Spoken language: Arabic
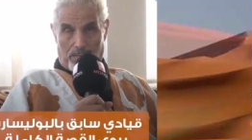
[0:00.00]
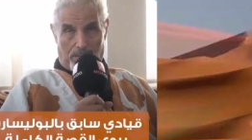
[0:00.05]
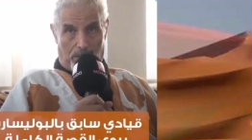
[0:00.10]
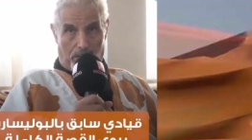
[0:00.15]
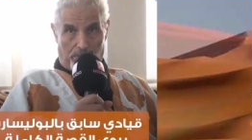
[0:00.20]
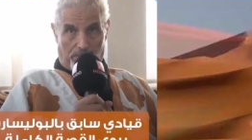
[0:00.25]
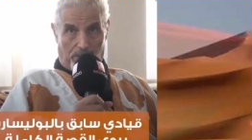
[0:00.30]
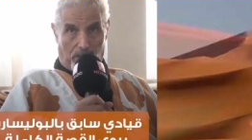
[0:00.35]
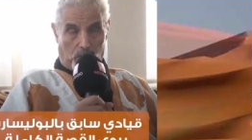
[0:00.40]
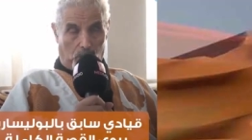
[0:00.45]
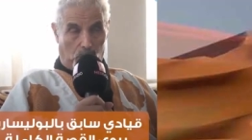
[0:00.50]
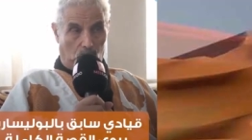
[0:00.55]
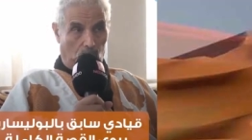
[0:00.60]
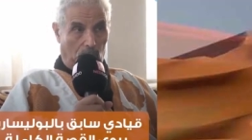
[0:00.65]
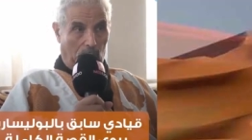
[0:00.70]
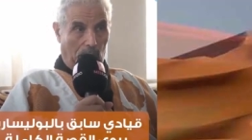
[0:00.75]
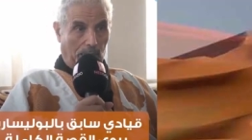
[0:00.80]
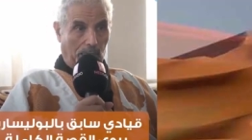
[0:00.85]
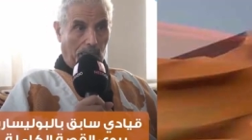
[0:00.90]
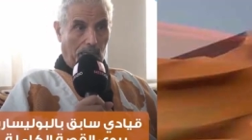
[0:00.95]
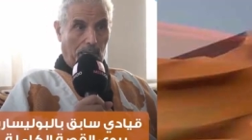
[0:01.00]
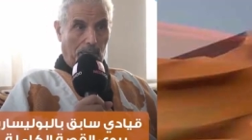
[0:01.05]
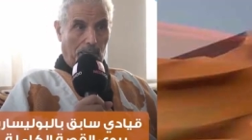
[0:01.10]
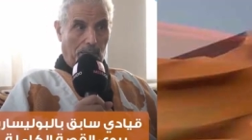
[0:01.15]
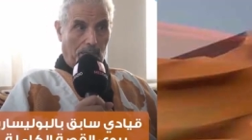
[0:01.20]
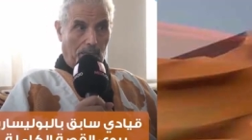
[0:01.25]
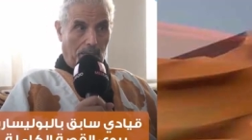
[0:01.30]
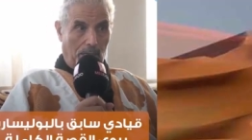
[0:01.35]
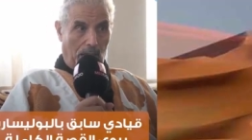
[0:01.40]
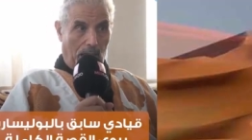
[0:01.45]
لم تكن هناك
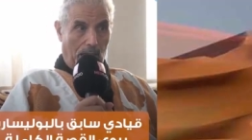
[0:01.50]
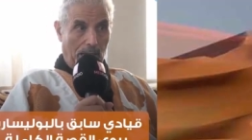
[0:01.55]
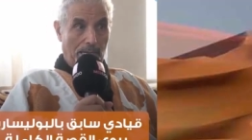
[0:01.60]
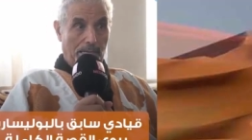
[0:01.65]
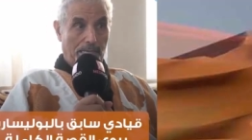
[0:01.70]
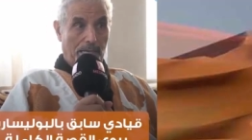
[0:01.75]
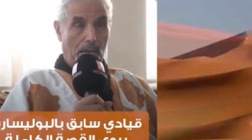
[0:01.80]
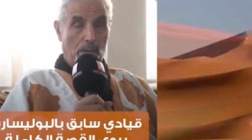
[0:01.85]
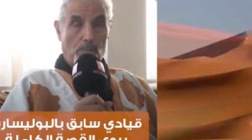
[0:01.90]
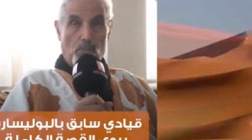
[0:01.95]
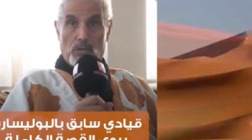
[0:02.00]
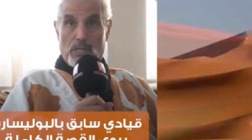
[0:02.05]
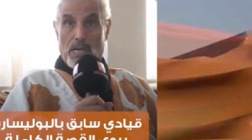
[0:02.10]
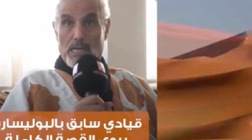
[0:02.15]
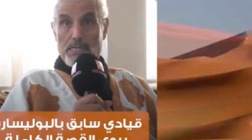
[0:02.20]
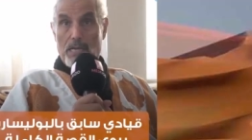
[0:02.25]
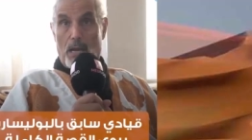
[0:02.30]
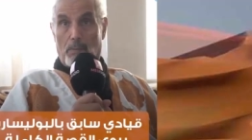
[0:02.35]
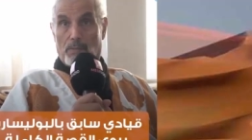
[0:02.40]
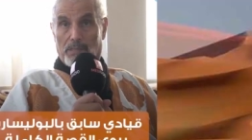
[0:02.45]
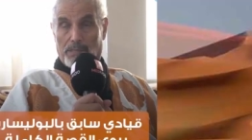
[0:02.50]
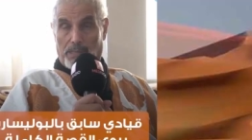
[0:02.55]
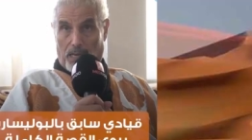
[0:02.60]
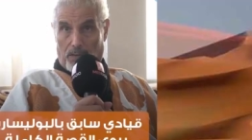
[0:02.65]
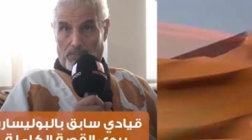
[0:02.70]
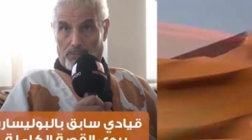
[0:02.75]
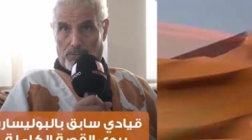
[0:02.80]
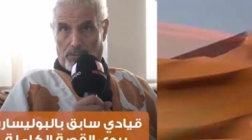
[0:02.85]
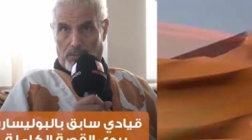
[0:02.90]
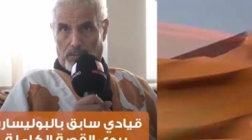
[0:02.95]
اي شيء مشجع من
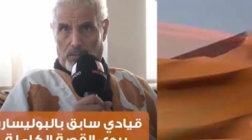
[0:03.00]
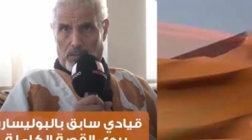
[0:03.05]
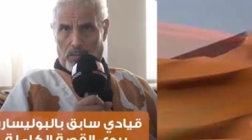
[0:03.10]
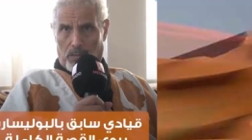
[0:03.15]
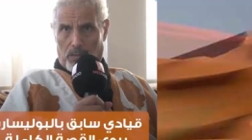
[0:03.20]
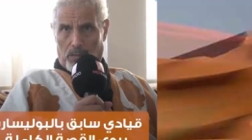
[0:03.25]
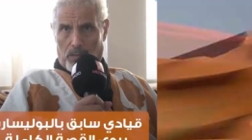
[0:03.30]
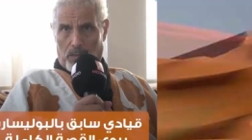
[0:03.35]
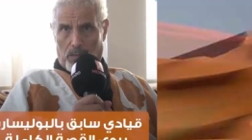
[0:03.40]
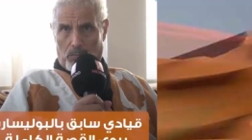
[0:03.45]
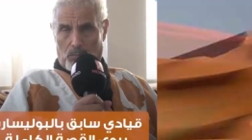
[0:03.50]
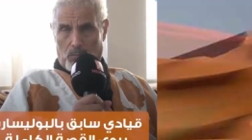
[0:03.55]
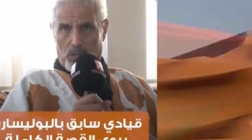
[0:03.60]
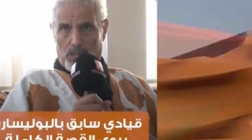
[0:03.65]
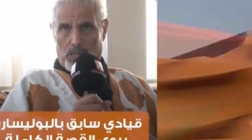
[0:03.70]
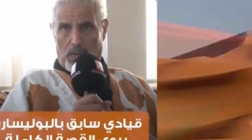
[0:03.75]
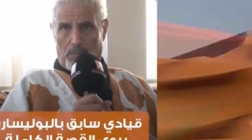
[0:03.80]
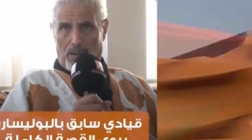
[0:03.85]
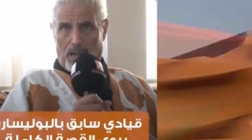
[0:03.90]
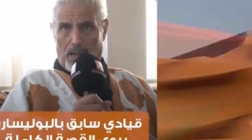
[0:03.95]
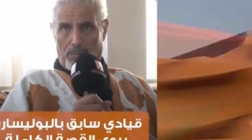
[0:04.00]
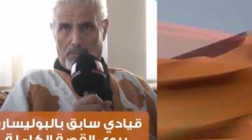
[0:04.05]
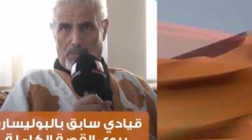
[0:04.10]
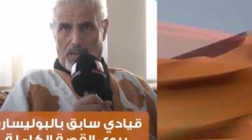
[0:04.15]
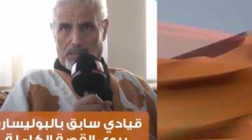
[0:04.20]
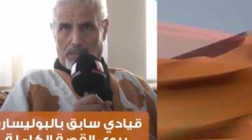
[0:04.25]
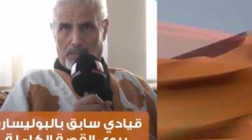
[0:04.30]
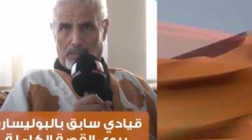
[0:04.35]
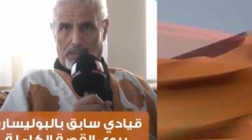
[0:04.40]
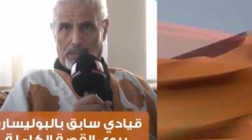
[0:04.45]
طرف المجتمع
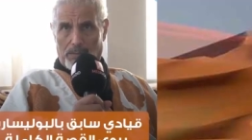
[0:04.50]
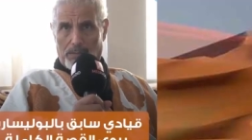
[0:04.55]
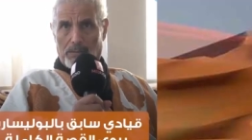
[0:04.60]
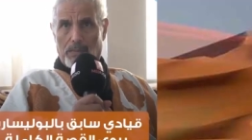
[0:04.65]
المدني